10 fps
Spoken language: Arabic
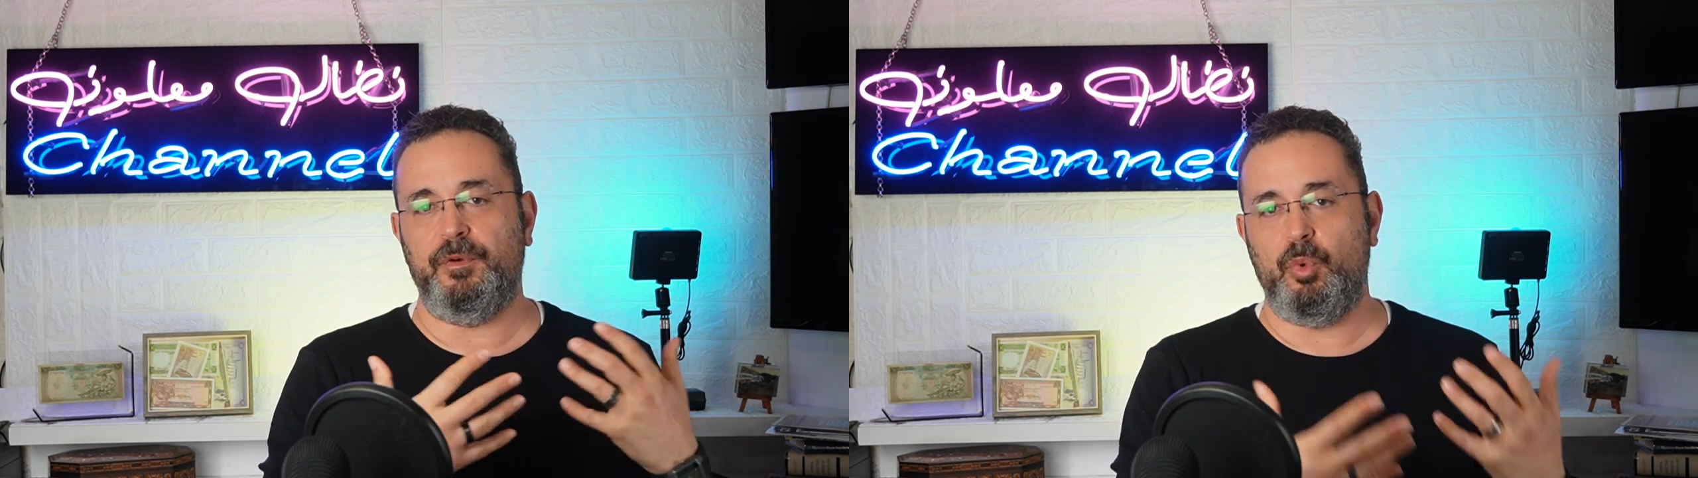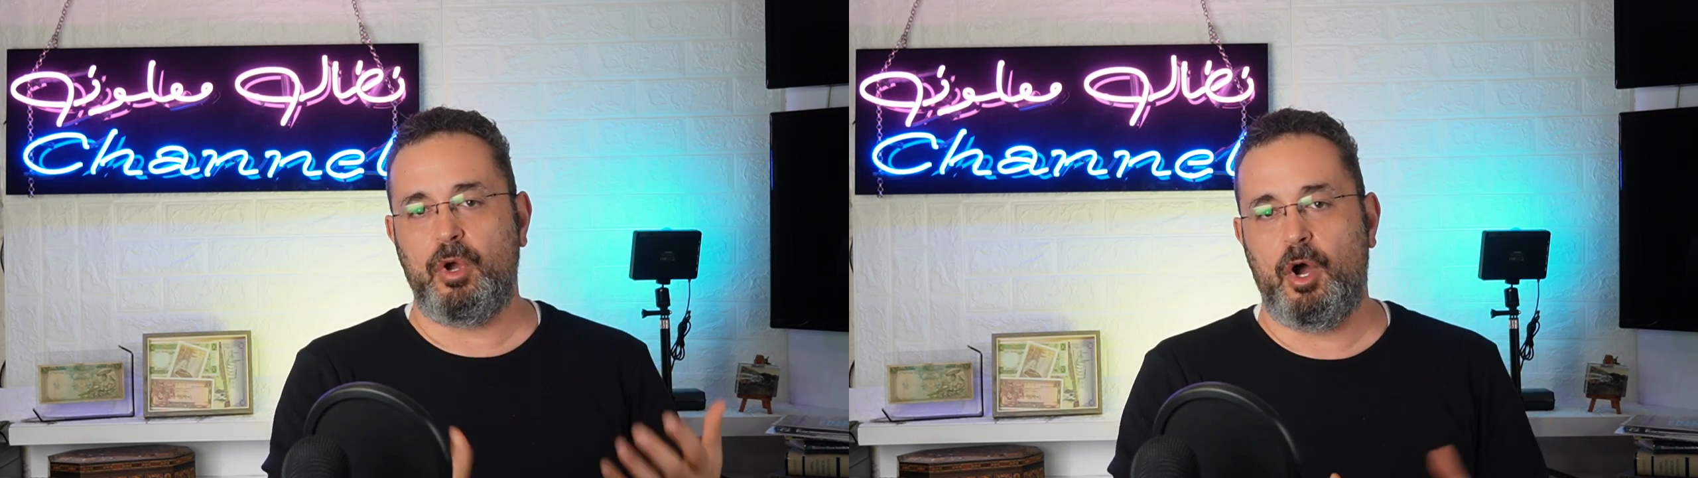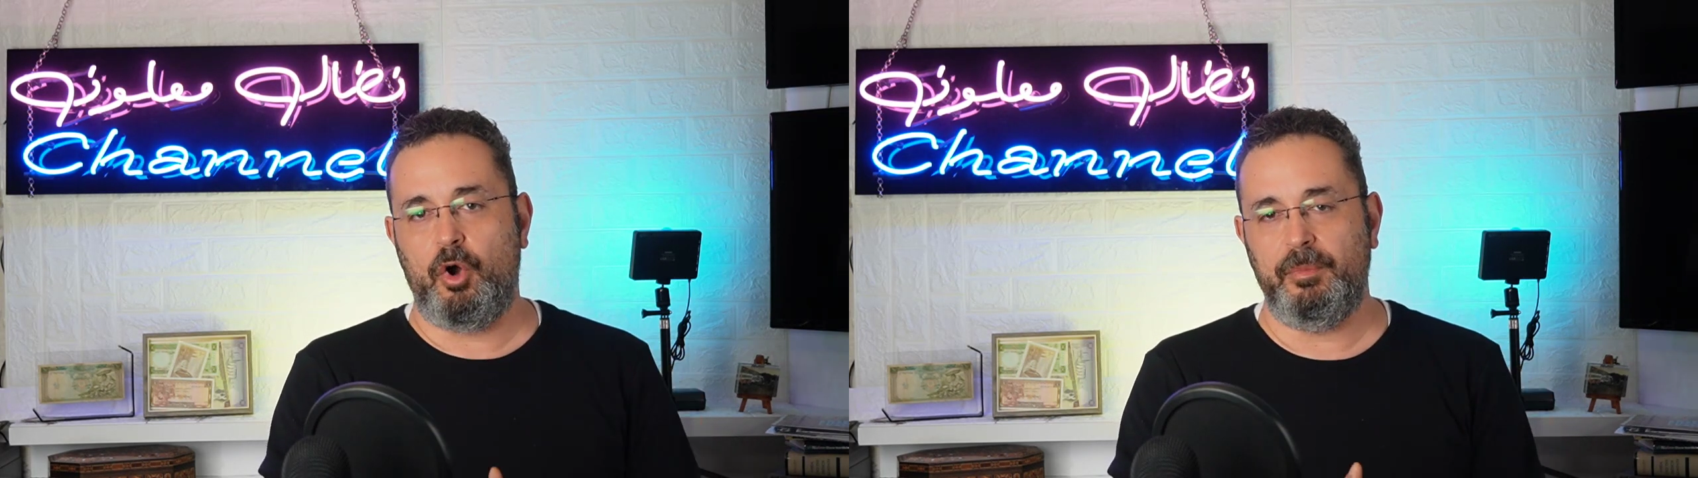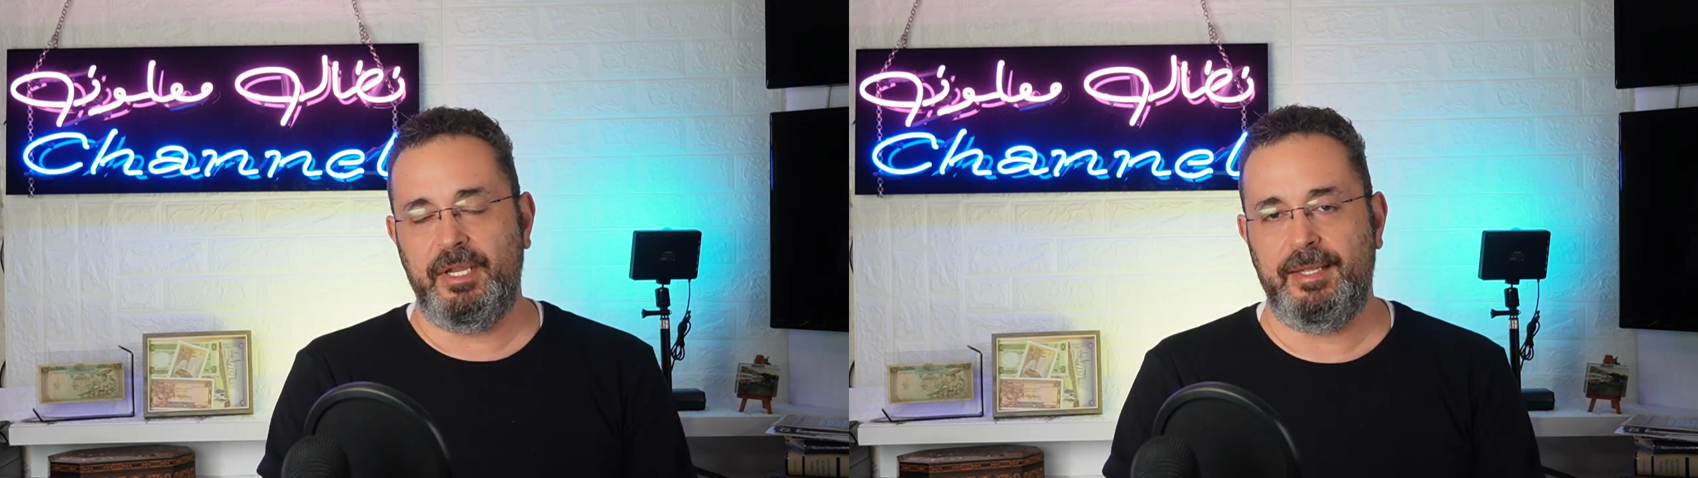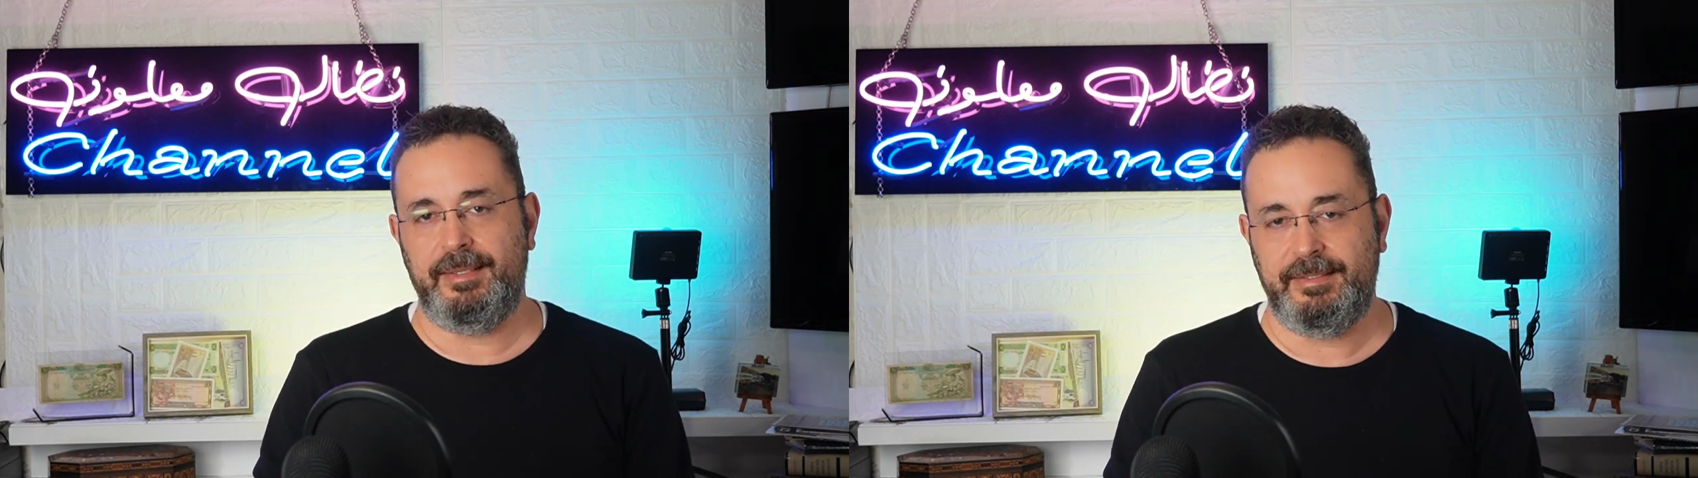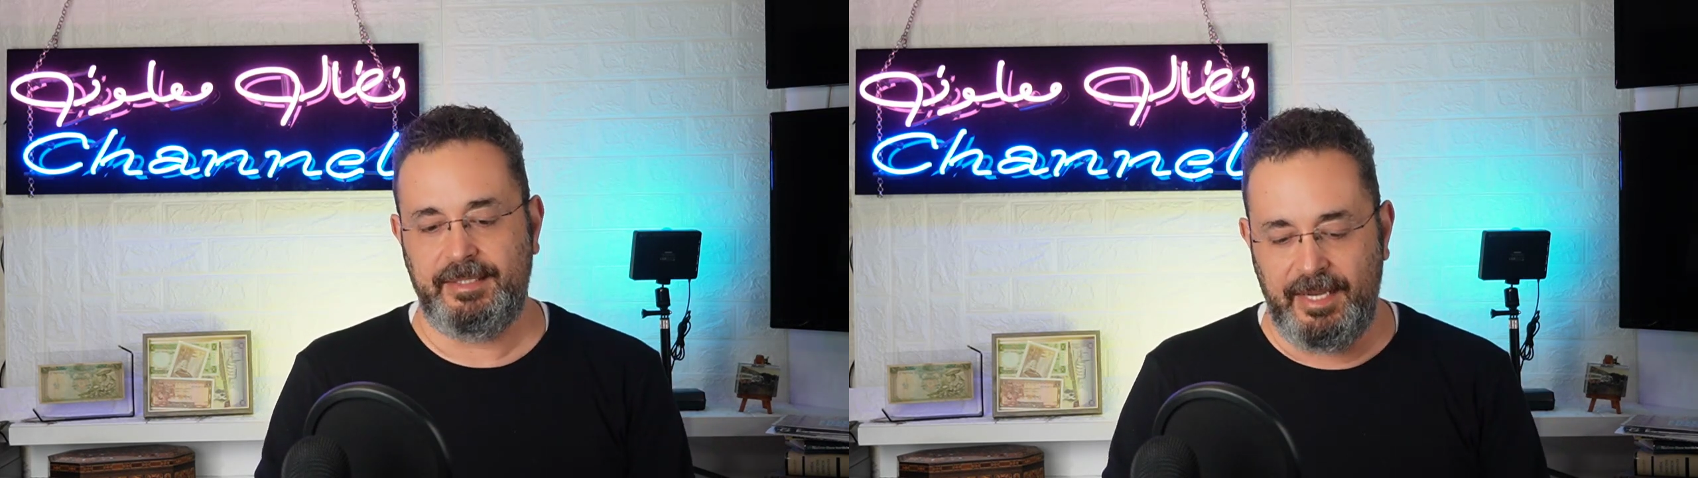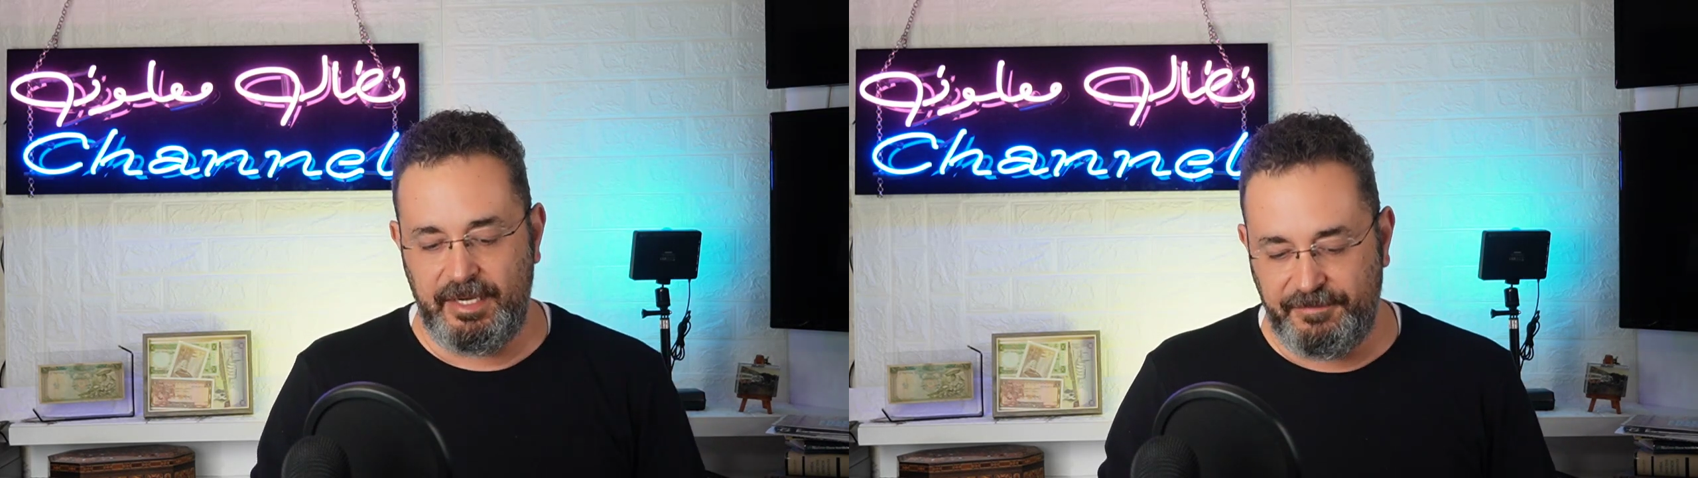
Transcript: المقاوم للاحتلال